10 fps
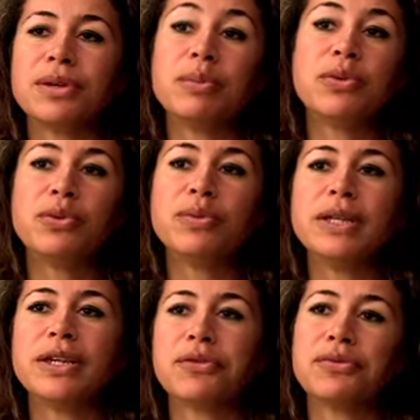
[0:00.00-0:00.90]
et peu
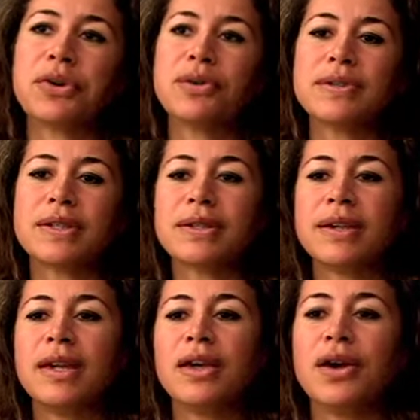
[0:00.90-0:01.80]
publiée en France.
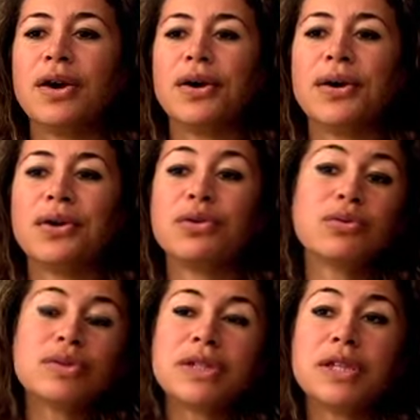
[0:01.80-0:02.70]

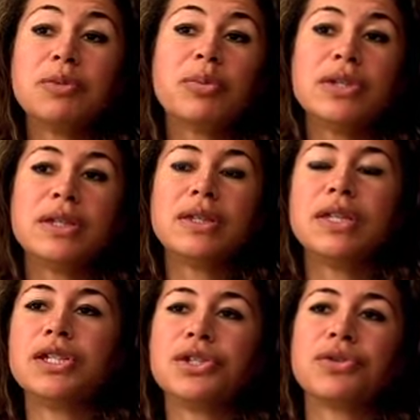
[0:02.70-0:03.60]
donc c'était une petite
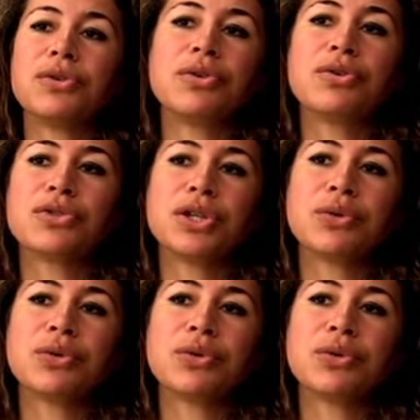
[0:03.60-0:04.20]
niche que j'ai